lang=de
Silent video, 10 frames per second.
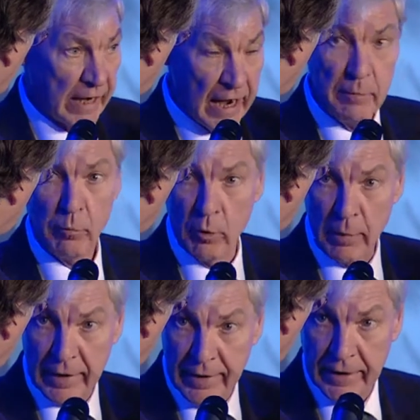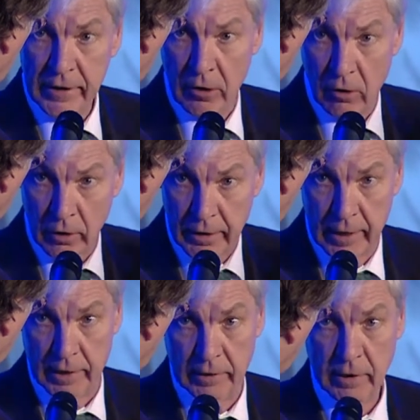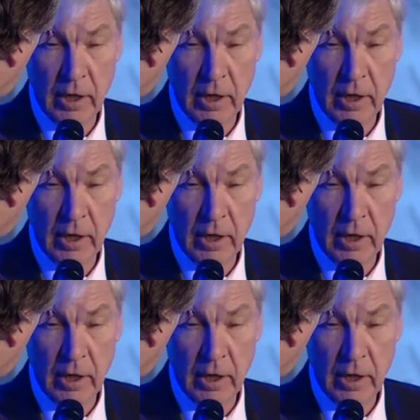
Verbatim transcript: kein Propagandaorgan,